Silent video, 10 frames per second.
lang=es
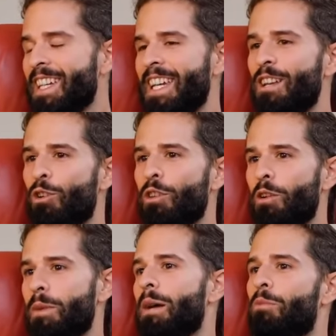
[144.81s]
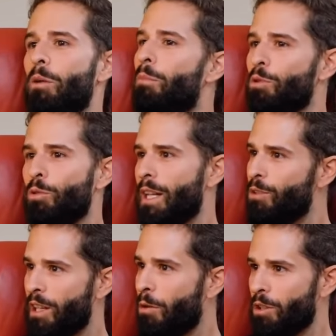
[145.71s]
y luego digo, mira, pues en Portugal
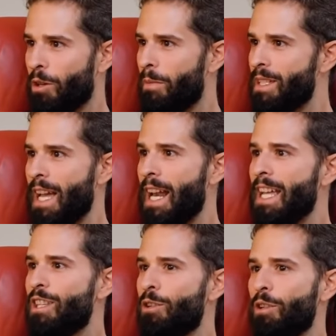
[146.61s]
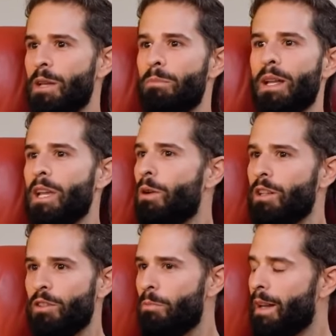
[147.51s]
estoy tres o cuatro meses al año, en España igual
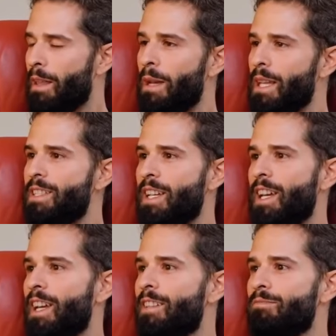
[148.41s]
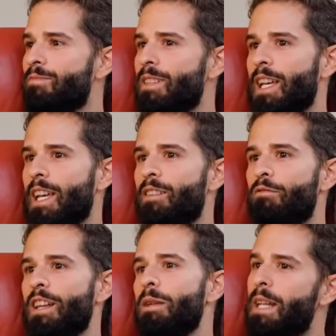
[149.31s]
estoy un par de meses, en, en
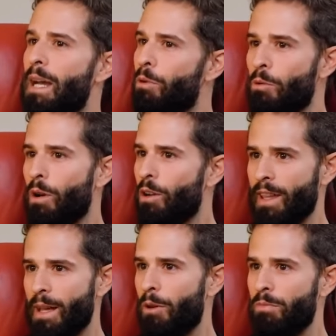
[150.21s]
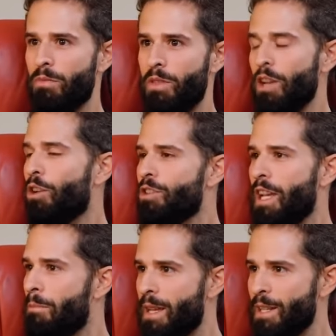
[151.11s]
Filipinas pues igual nos quedamos cinco o
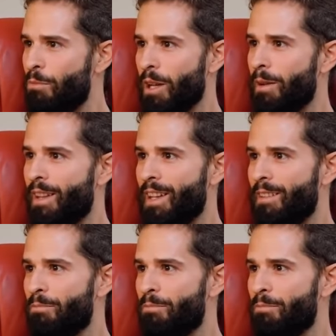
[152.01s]
seis meses porque eh,